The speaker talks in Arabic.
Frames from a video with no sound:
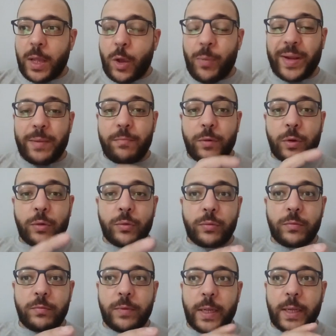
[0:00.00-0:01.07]
بعدين برضو
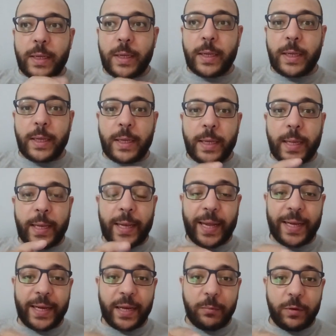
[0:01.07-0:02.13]
آه، اللي
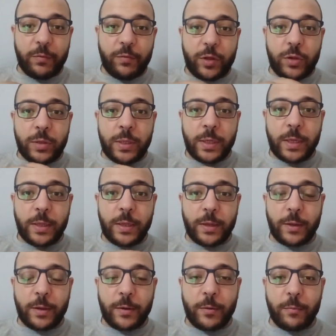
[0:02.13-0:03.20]
خلاني اعمل الفيديو ده
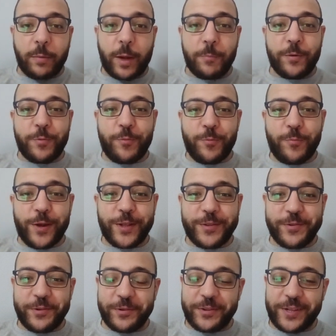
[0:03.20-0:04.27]
آه، محمد ابو مجد
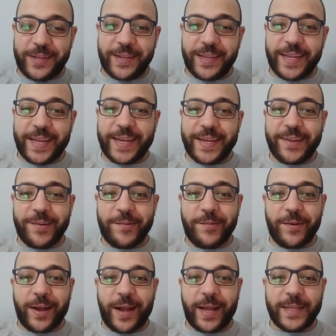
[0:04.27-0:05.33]
صديقي يعني
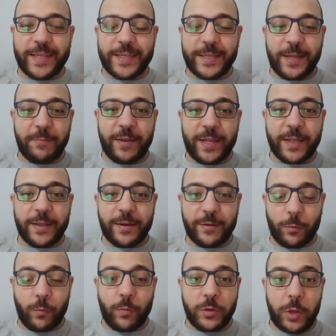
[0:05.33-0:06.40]
هو حد جميل جدا
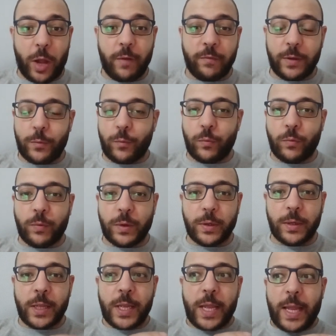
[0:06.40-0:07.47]
هو صحفي
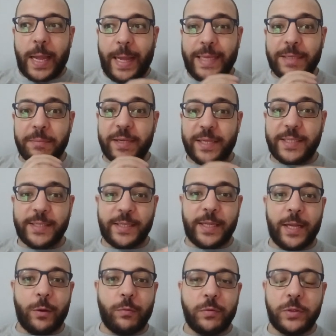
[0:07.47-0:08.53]
وحد من الناس
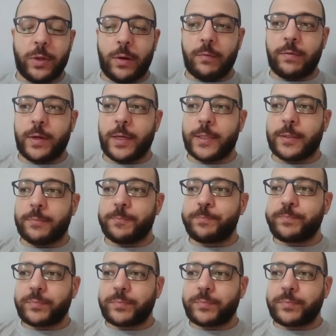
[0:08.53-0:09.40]
التقيلة قوي في الصحافة كتب